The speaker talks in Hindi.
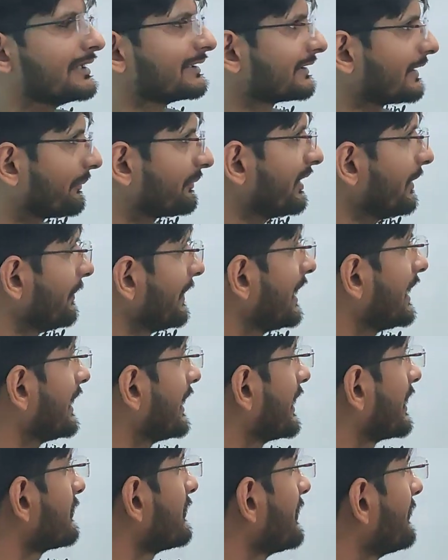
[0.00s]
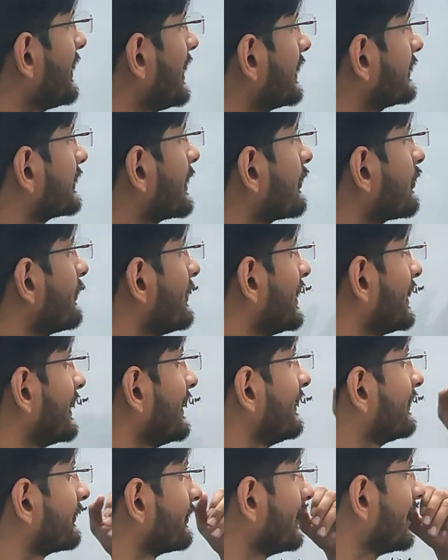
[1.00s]
सबसे पहले अगर मैं बात करूं
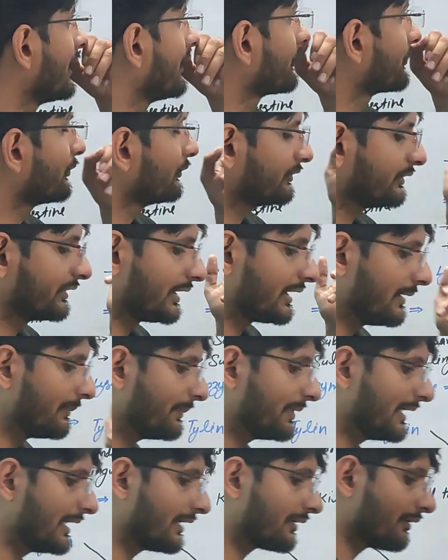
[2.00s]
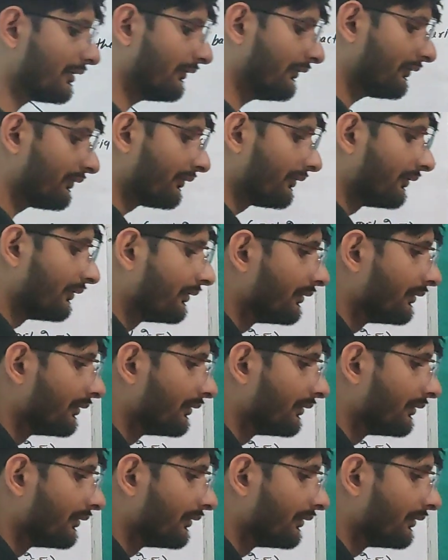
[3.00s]
बेटा इसमें आपको थ्री पेयर ऑफ